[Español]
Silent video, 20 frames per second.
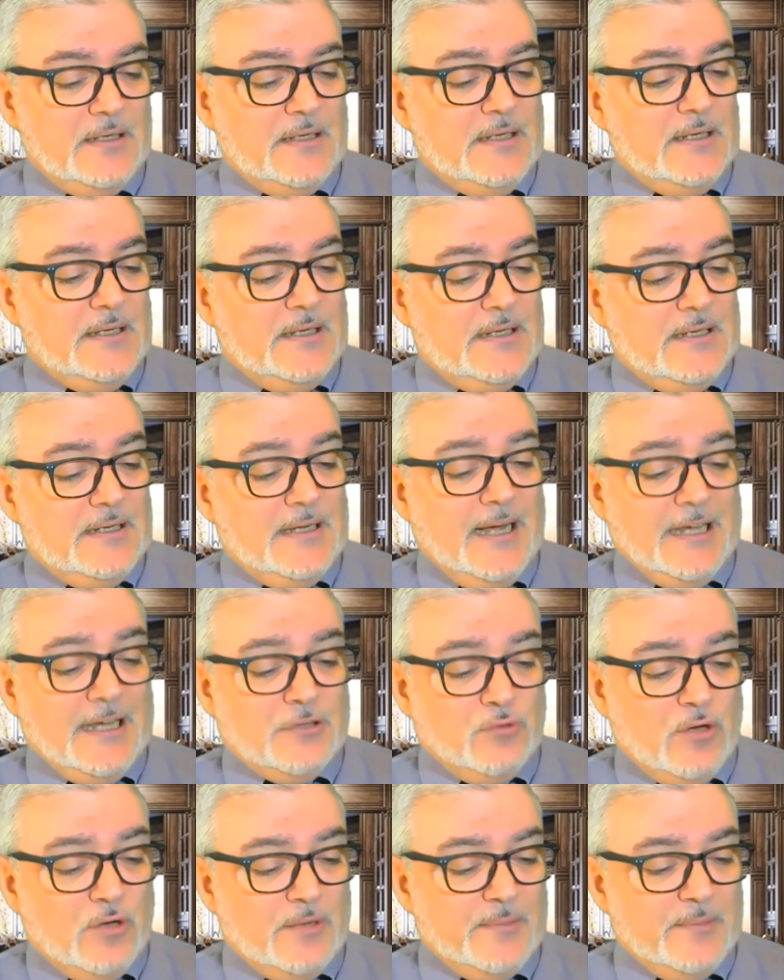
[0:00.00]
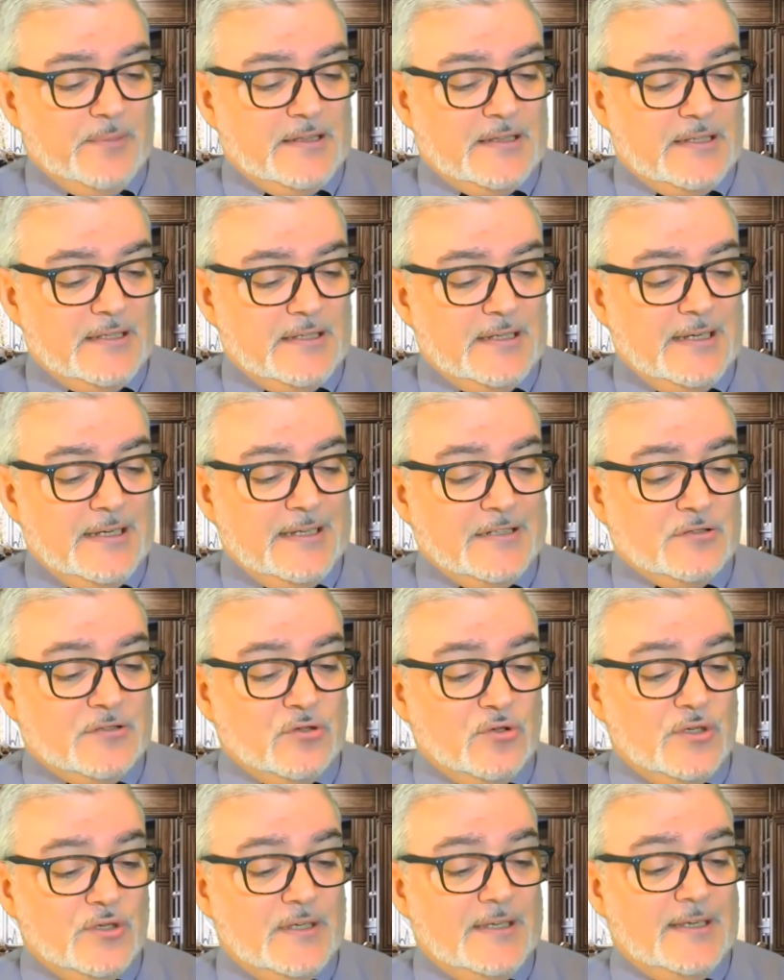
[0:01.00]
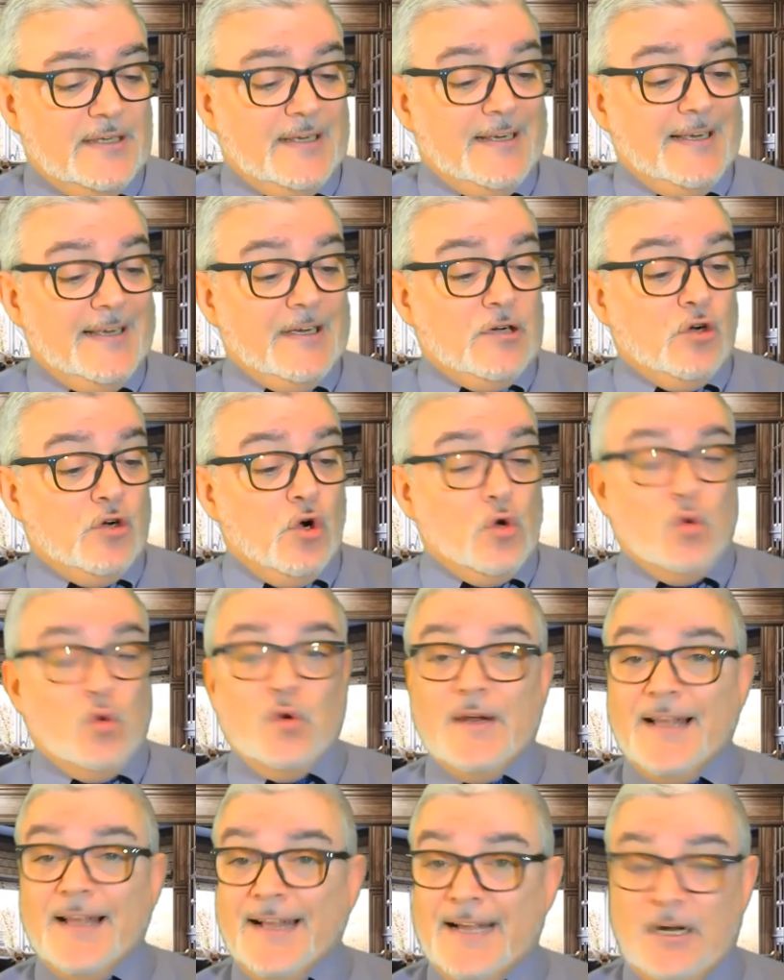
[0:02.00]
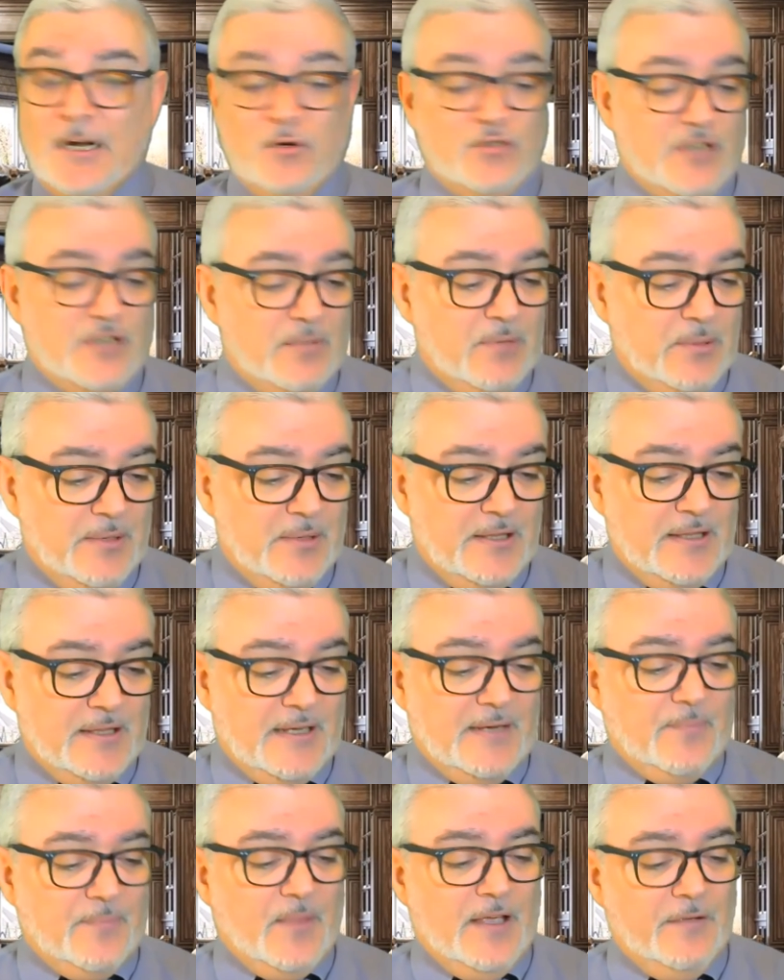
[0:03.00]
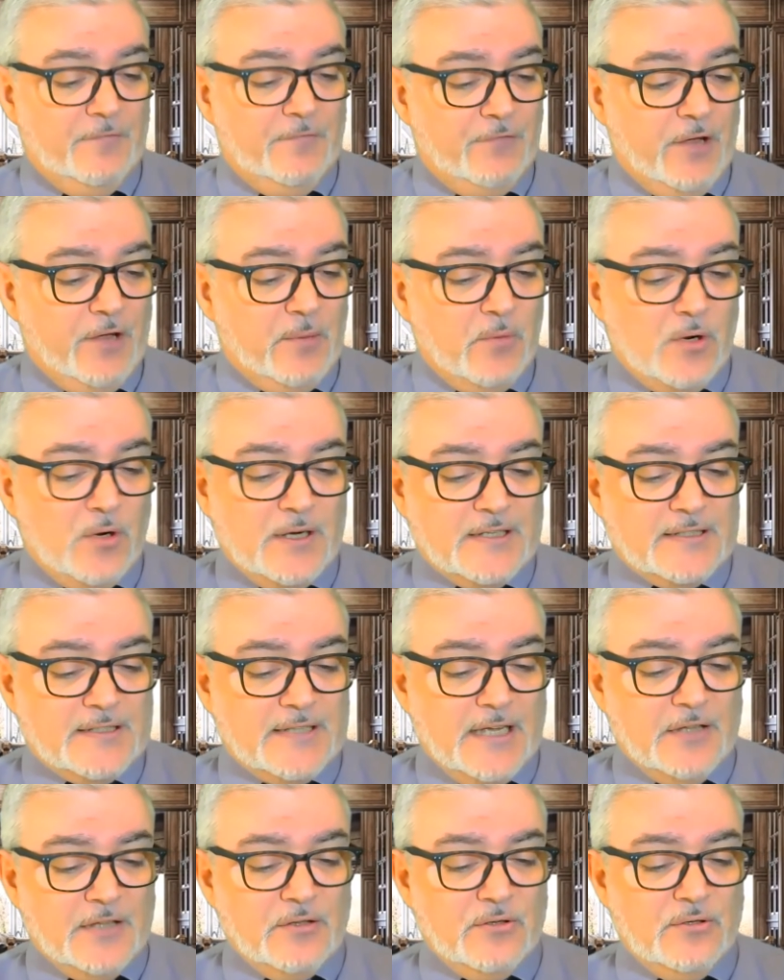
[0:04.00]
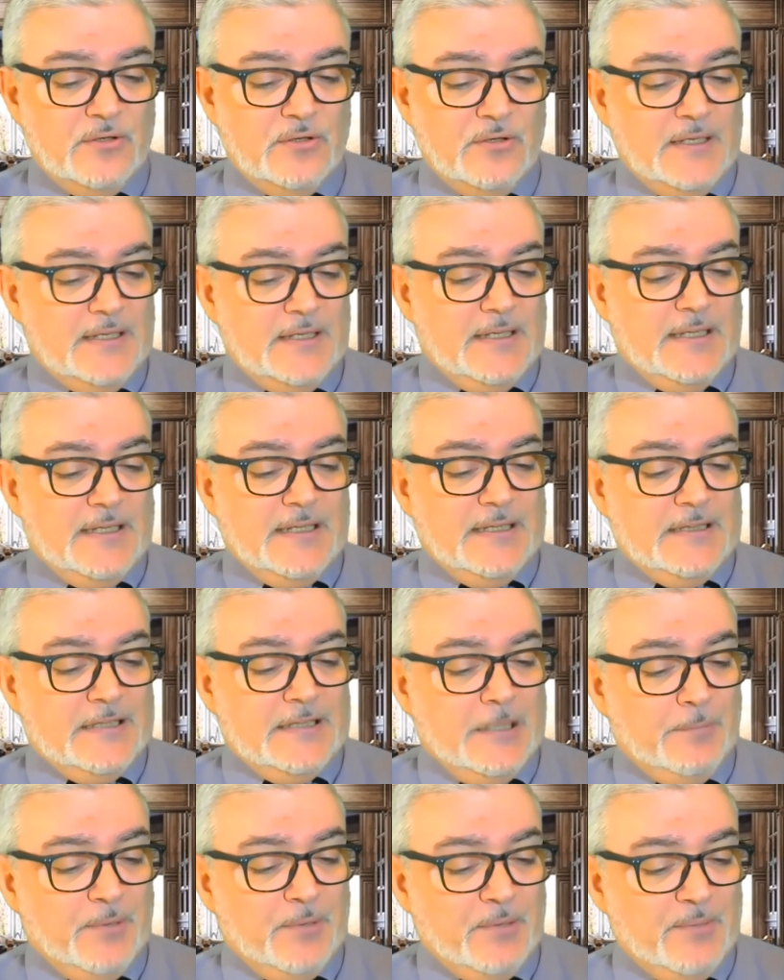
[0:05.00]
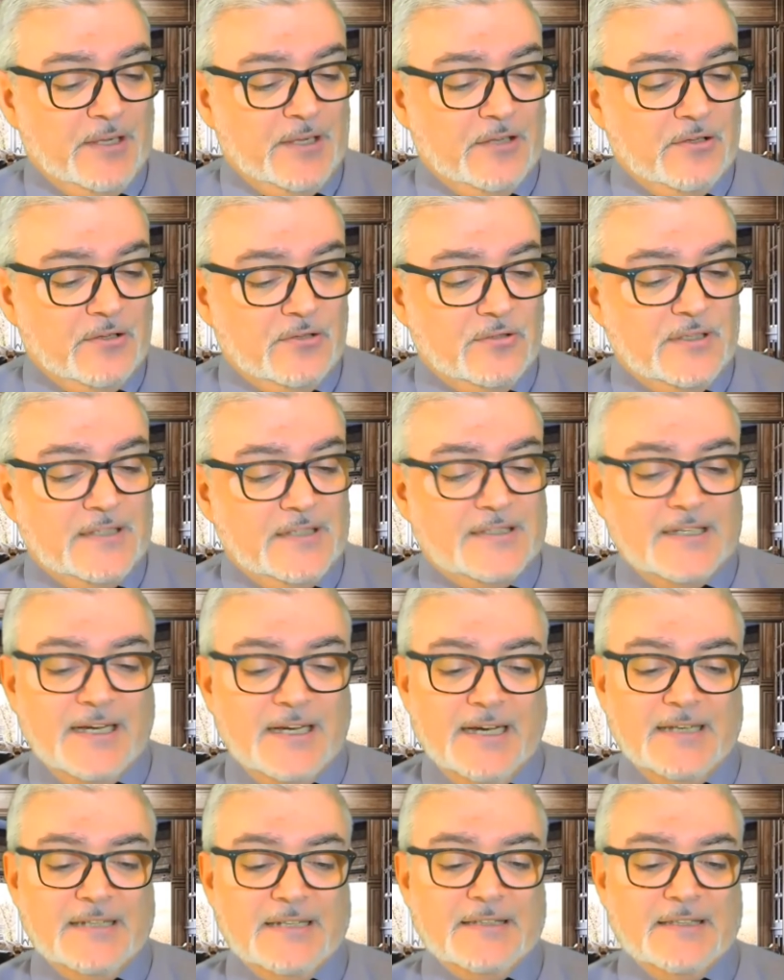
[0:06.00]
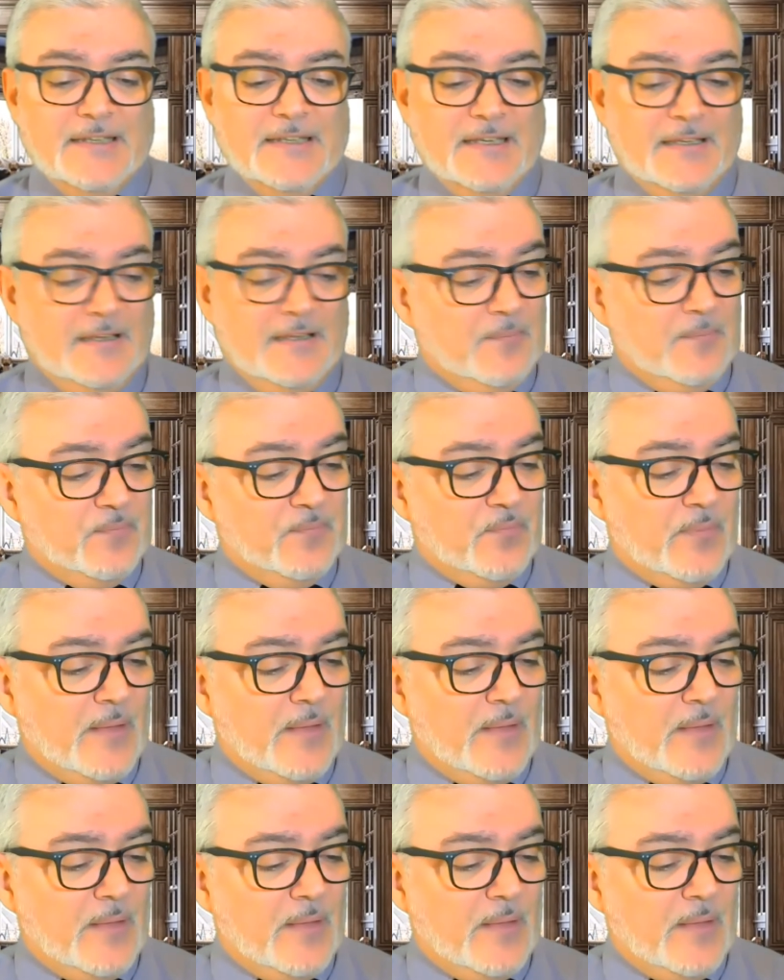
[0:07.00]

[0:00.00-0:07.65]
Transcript: Y actualmente estoy con un gran caos en mi vida, enfermo, cansado, deprimido y sin ganas de nada.